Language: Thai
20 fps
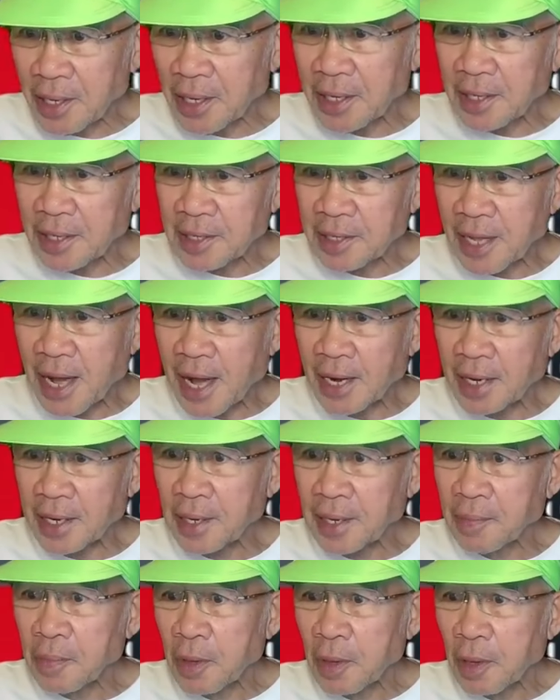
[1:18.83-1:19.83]
ไรต่าง ๆ
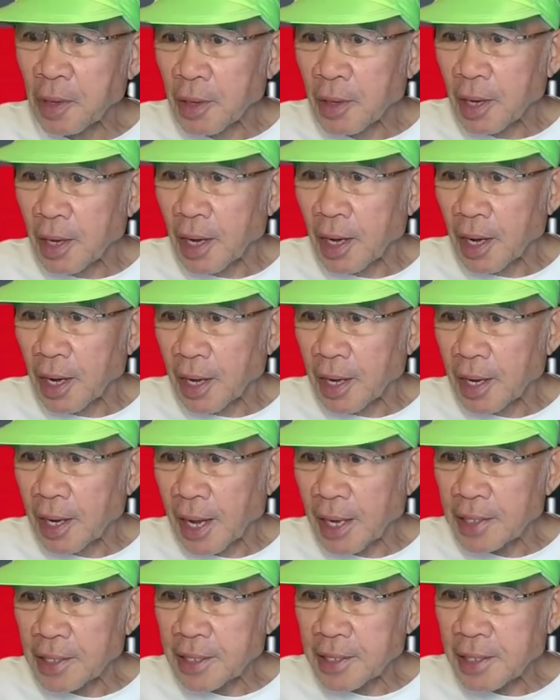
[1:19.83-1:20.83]
เนี่ยห
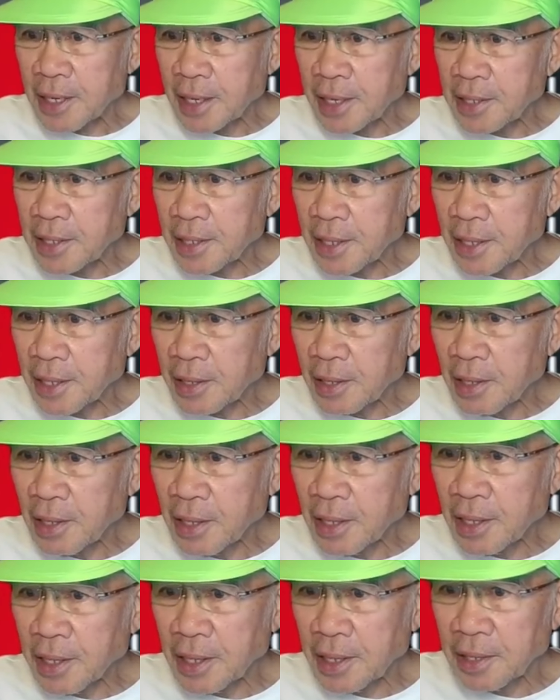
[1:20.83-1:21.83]
ลังจากนั้นเนี่ยก็เล
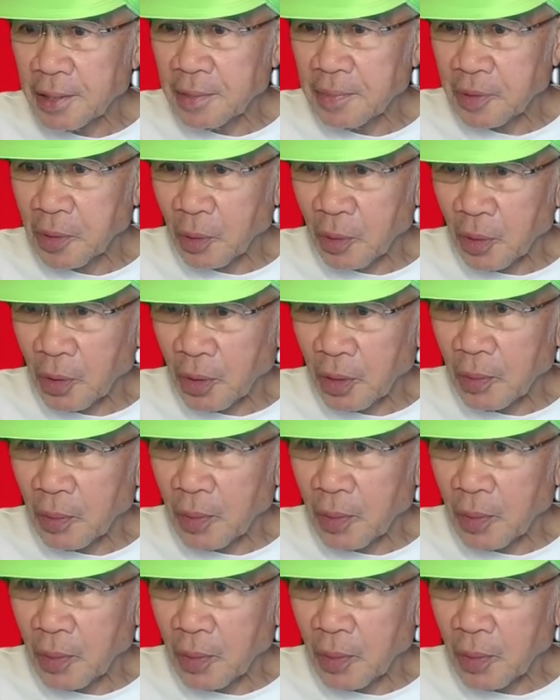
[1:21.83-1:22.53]
ยตกลงกัน